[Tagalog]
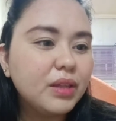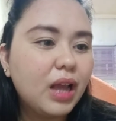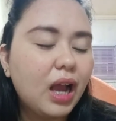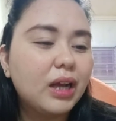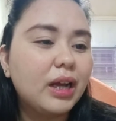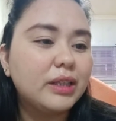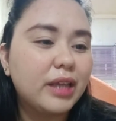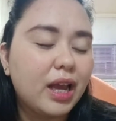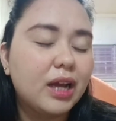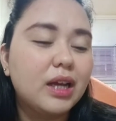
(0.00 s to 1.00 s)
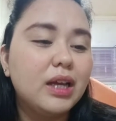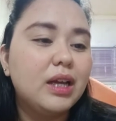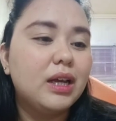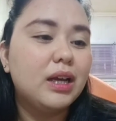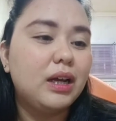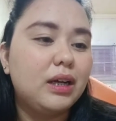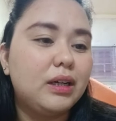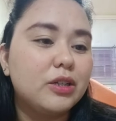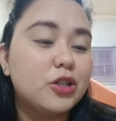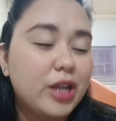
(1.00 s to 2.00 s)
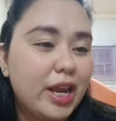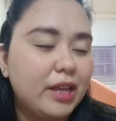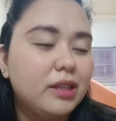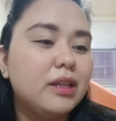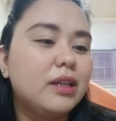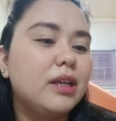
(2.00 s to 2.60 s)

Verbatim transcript: ang kanyang uh, shade.